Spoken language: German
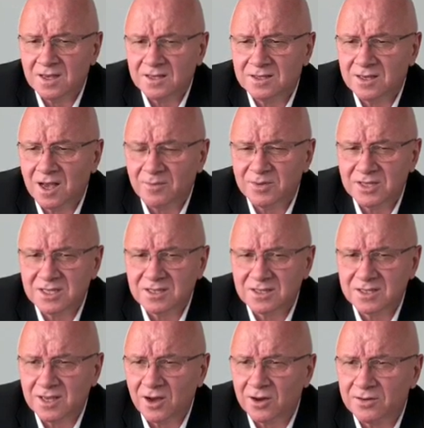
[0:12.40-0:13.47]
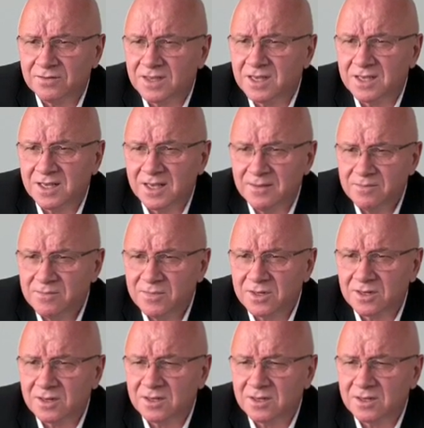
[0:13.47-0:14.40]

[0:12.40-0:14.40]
Sie haben dieses Jahr wie immer